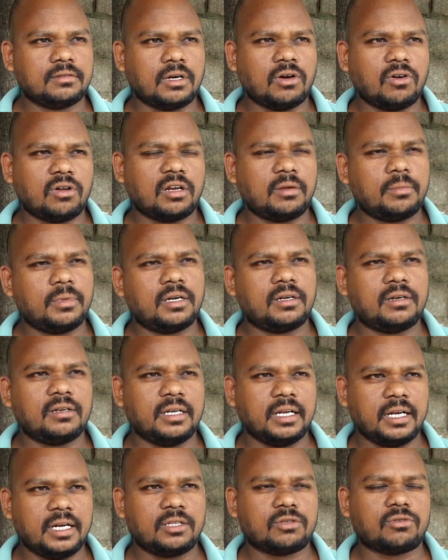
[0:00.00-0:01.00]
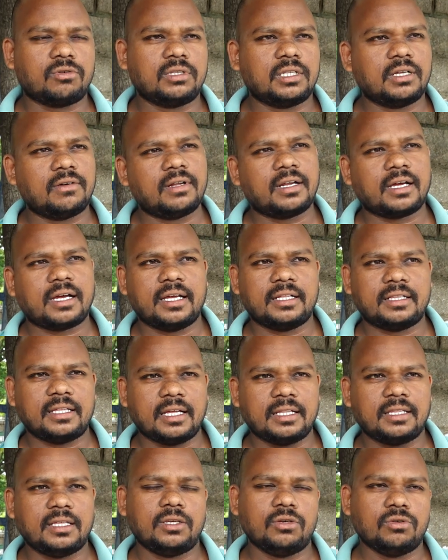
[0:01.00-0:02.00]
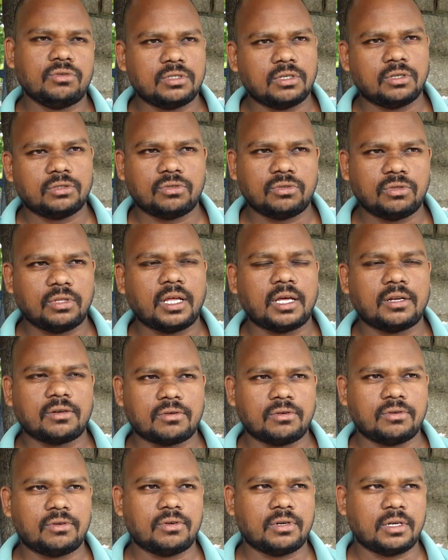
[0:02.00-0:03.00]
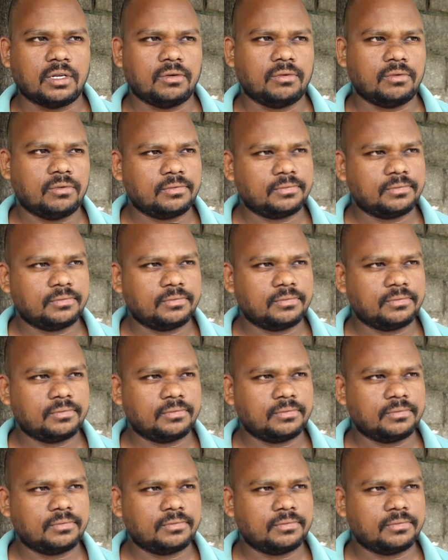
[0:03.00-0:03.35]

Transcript: గవర్నమెంట్ లేడీస్ కొంతవరకు అయితే అది యూజ్ అవుతుంది అనుకుంటున్నాను